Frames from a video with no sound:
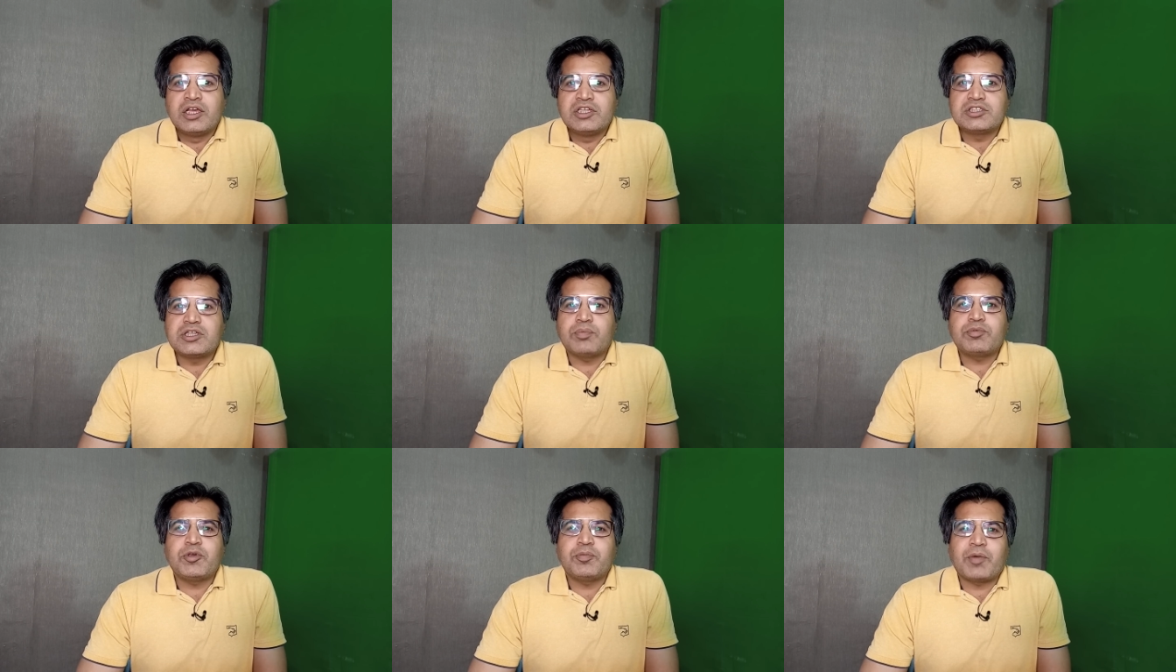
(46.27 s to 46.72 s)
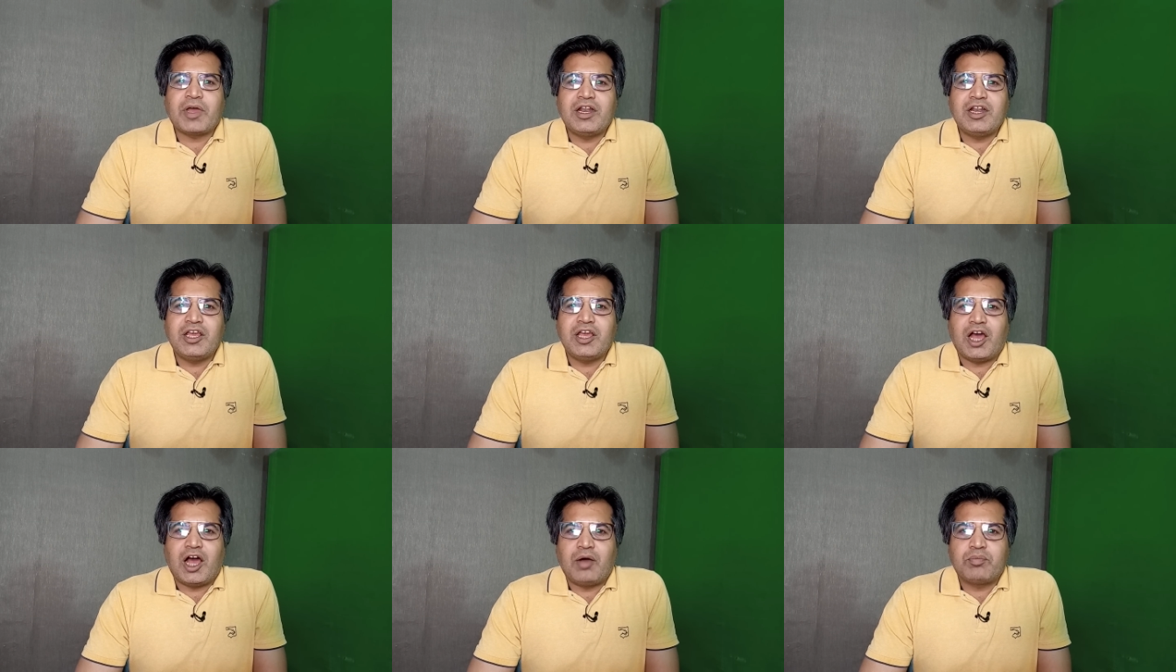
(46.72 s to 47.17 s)
सबसे
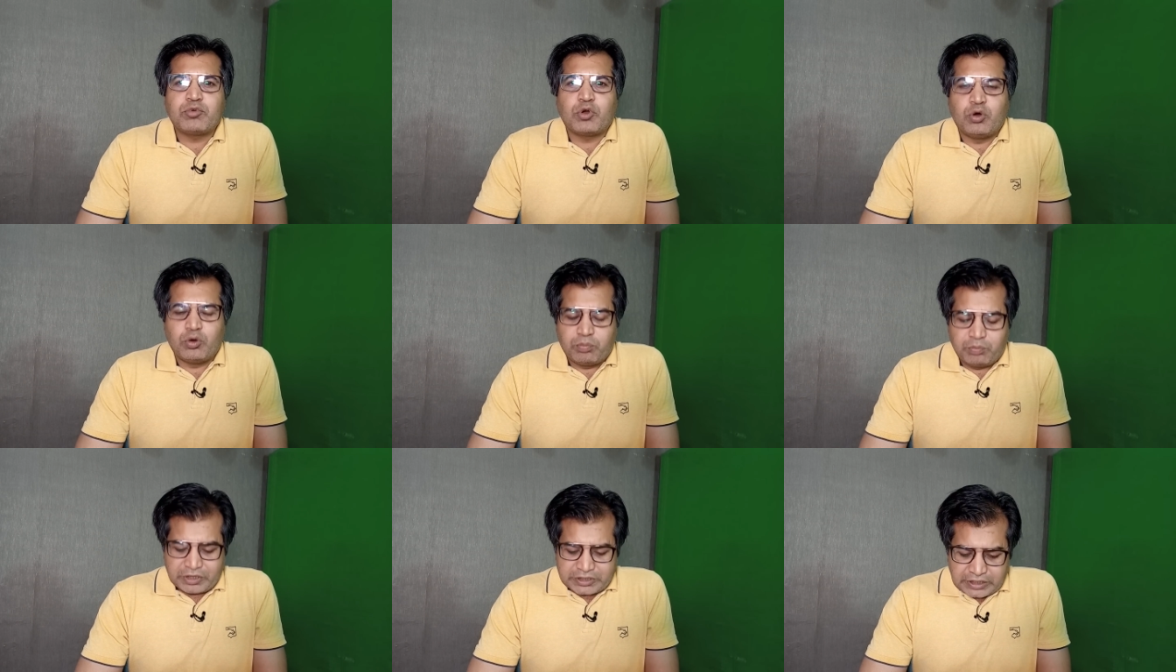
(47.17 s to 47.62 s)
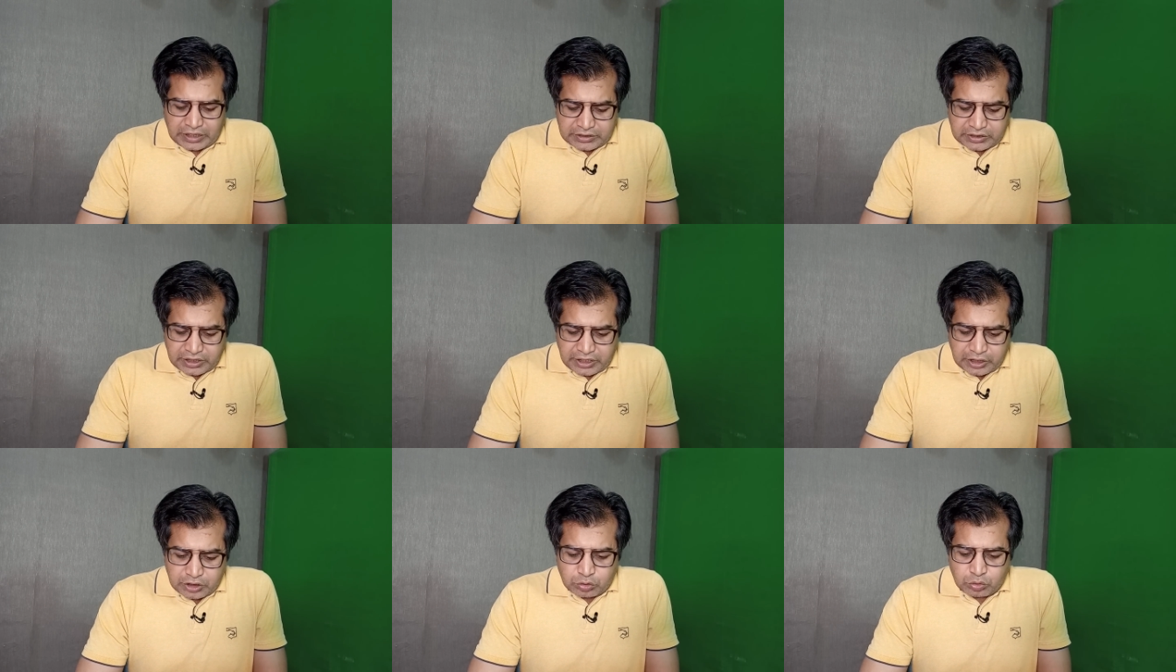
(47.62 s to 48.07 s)
पहले आपको
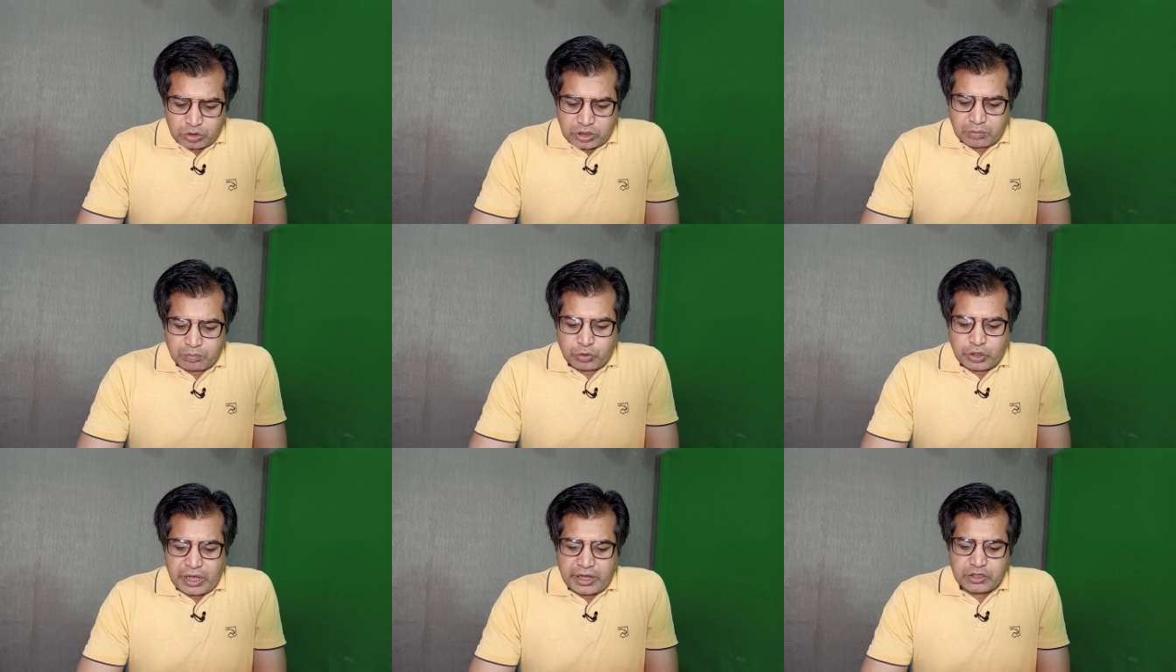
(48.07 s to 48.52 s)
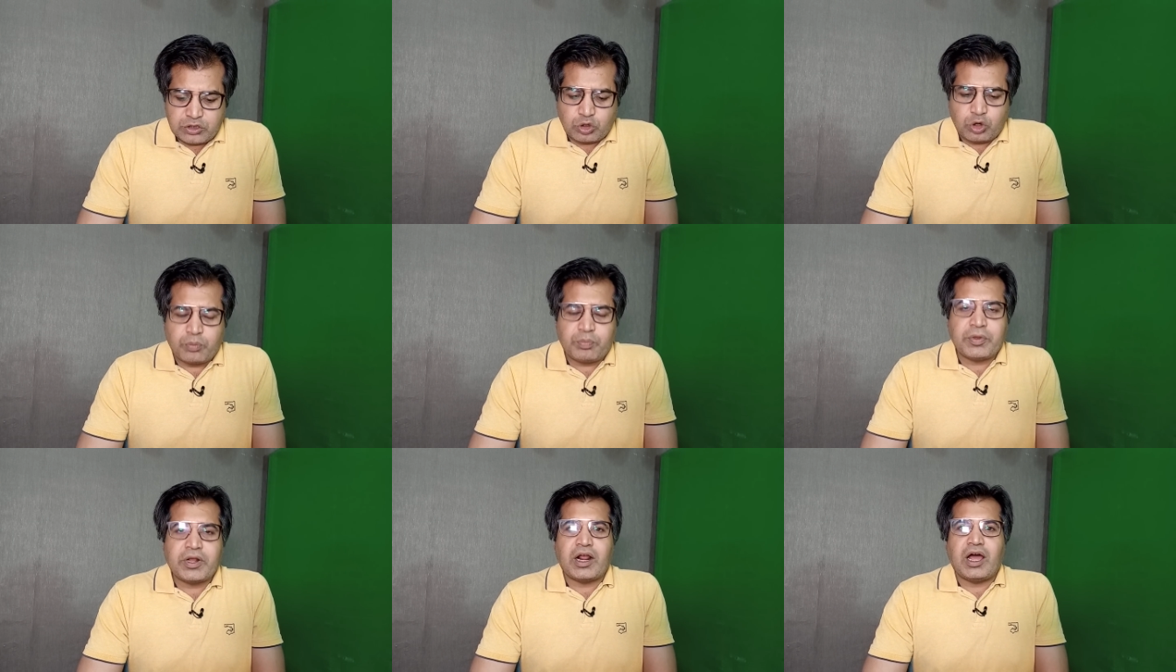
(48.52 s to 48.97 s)
बताते हैं क्योंकि बुनियादी
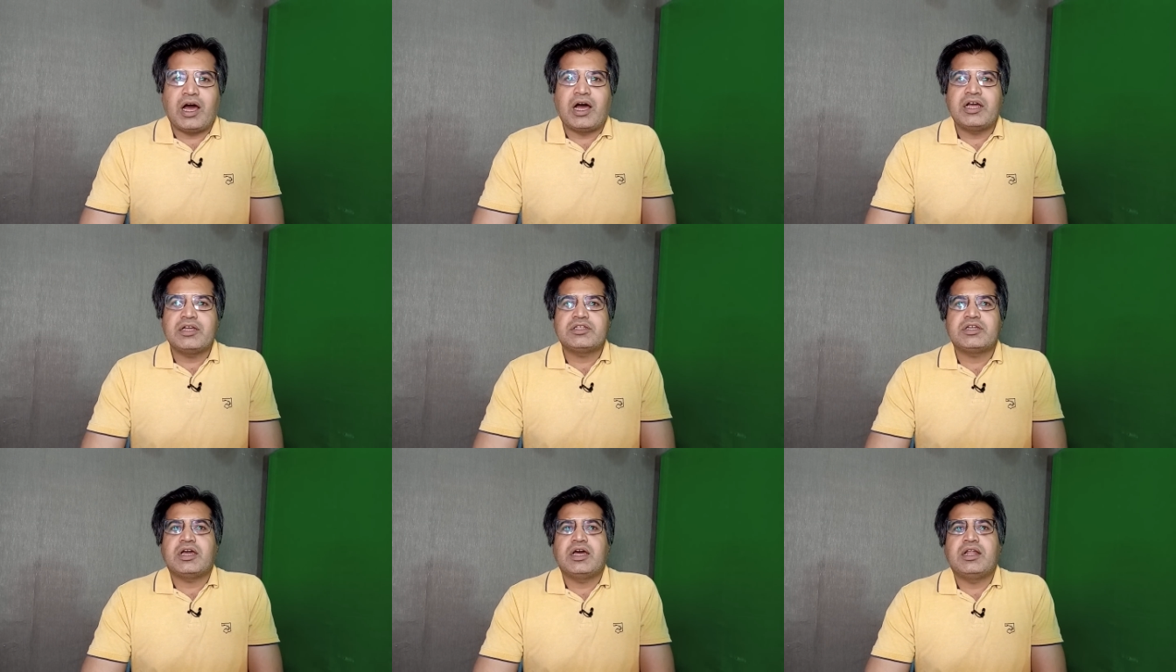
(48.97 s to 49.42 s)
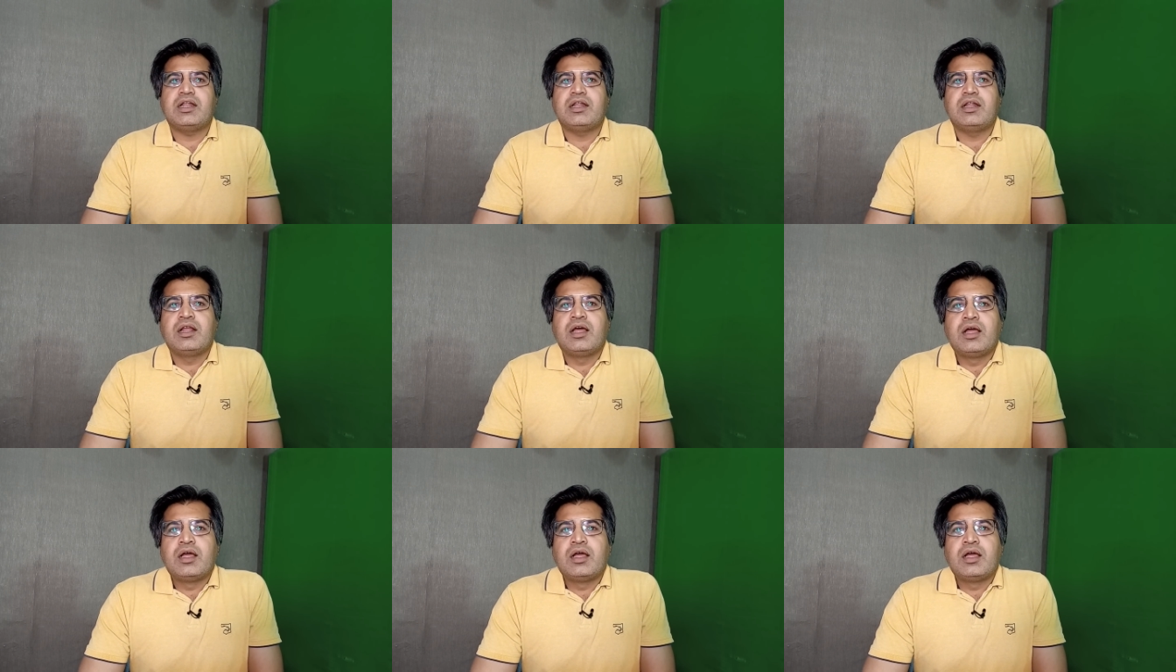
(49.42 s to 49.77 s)
तौर पर आजकल